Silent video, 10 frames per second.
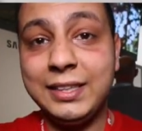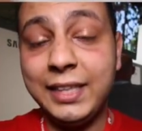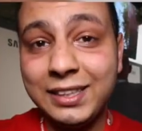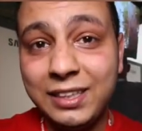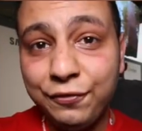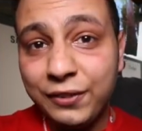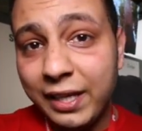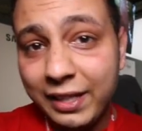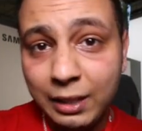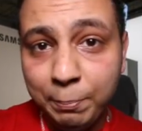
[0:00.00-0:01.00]

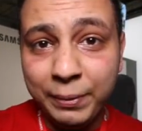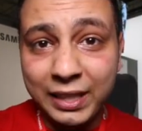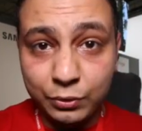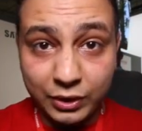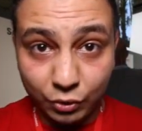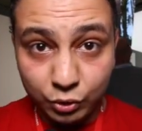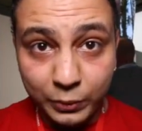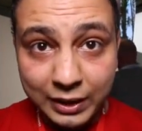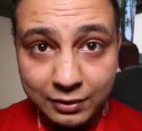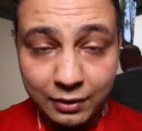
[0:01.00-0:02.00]
certifié
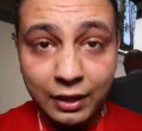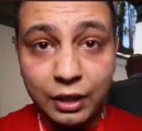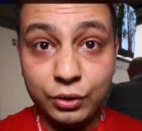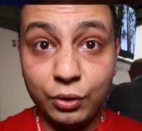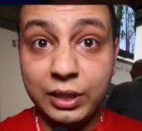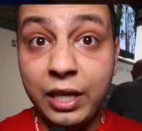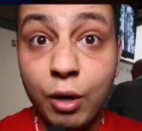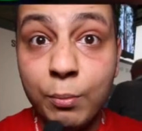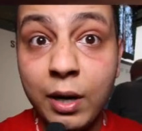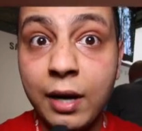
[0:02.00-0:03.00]
IP68, donc
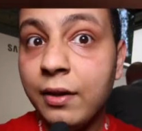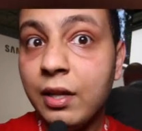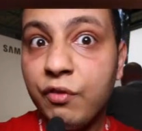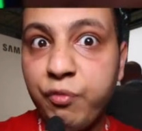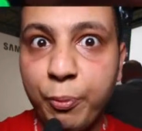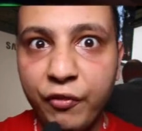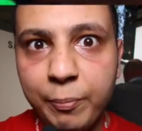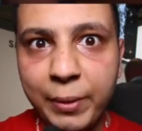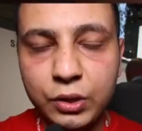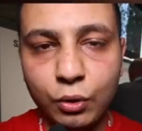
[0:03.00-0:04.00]
néanmoins vous pouvez
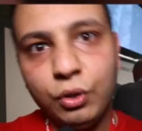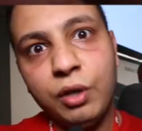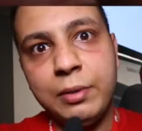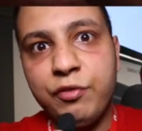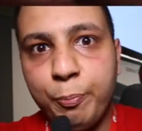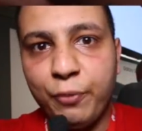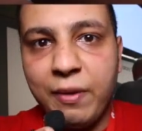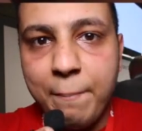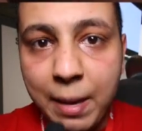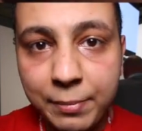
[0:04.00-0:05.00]
le perdre dans l'eau, mais vous
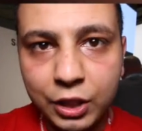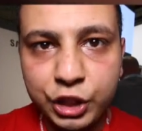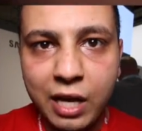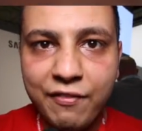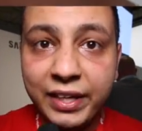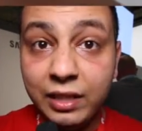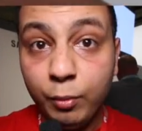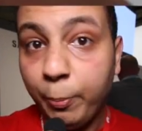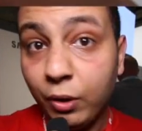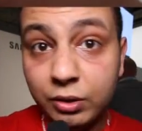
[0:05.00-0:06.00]
pouvez même nager avec et
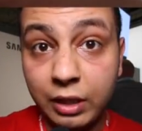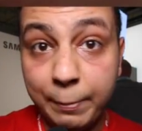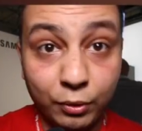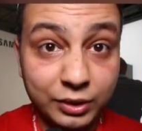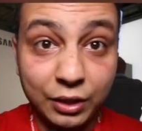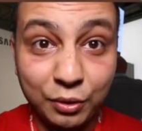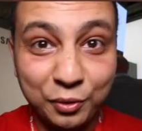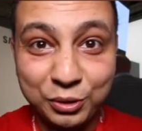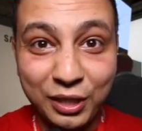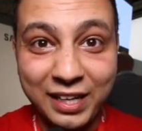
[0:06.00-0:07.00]
vous prendre et prendre quelques
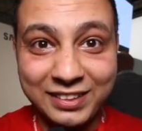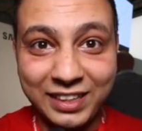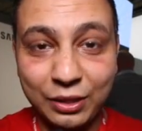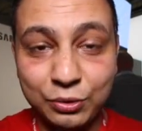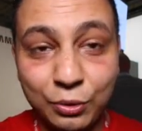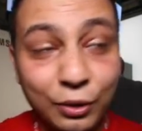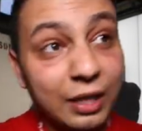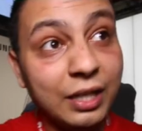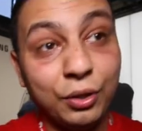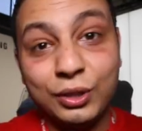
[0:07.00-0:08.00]
photos à l'intérieur de l'eau.
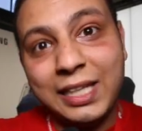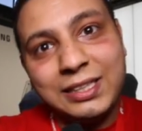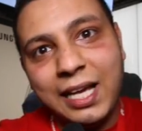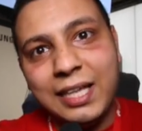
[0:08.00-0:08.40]
Donc ça, ça